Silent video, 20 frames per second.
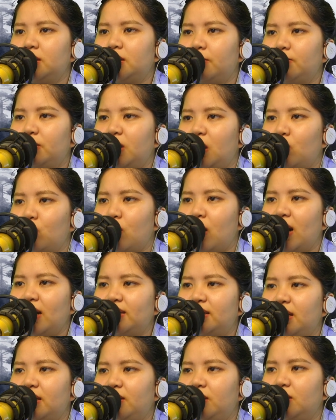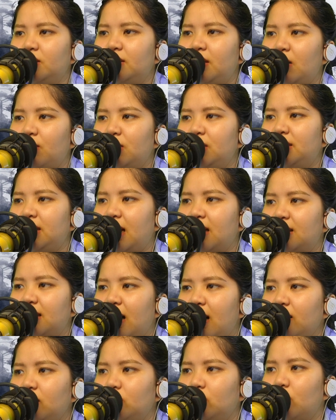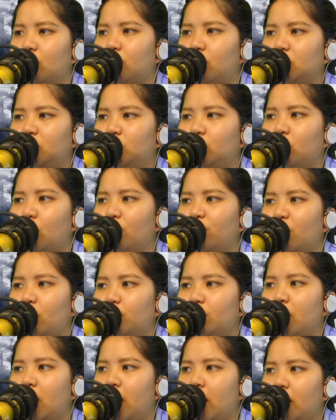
tâm thần của hai tên dưỡng đạo linh tàng khác cũng có chút khôi phục.